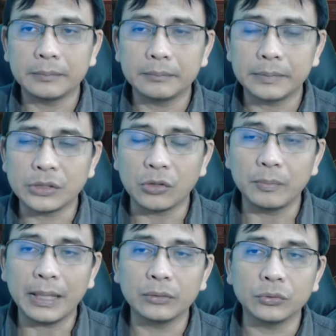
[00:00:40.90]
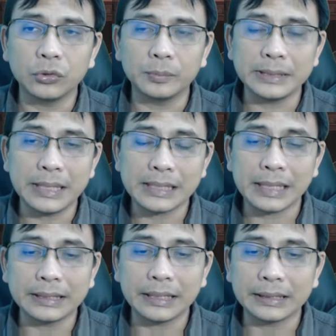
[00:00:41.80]
mencoba untuk
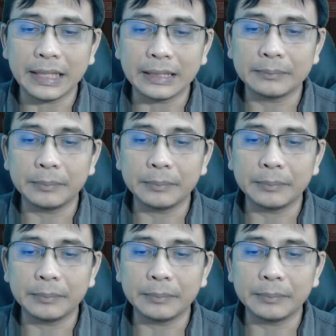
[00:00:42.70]
menjelaskan tentang